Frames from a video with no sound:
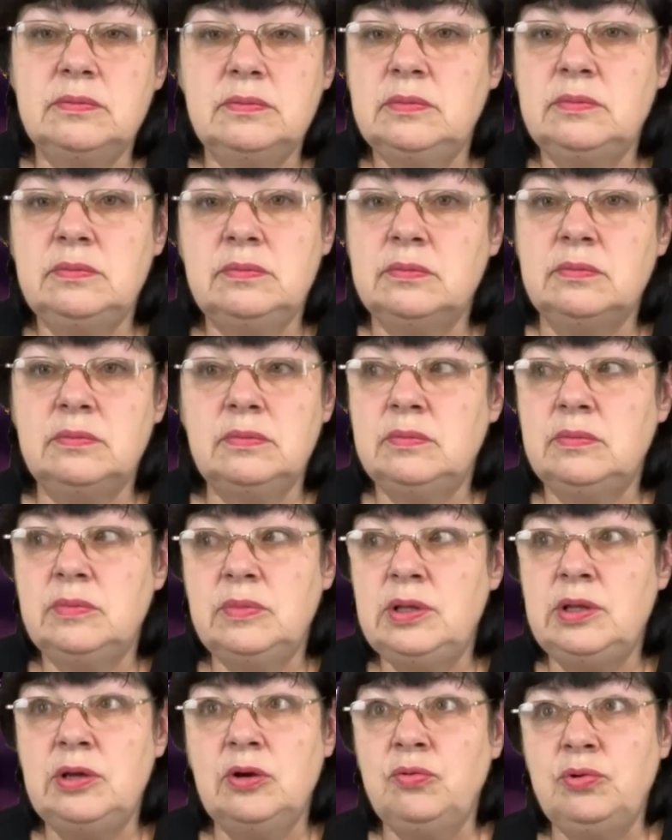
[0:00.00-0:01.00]

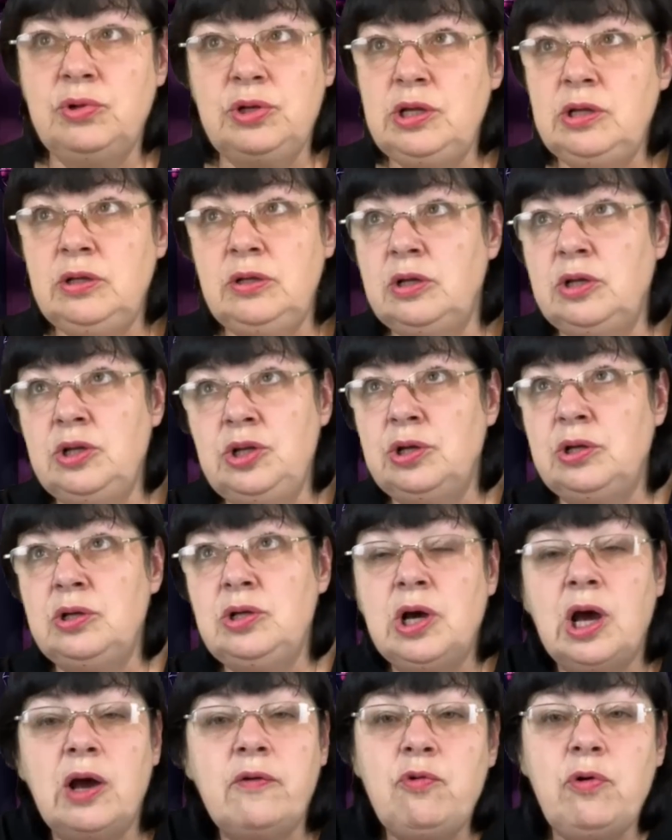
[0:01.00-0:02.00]
Он
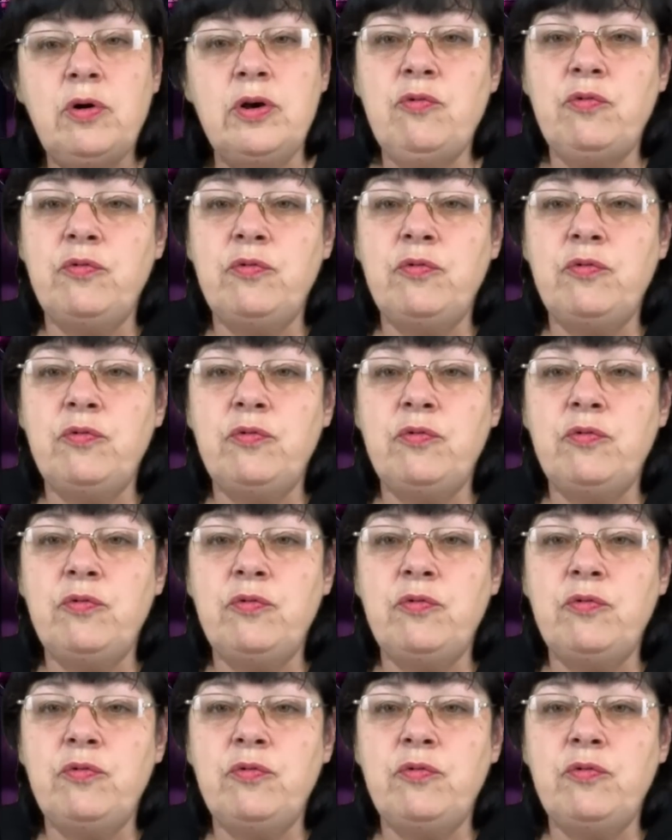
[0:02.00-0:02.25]
никого,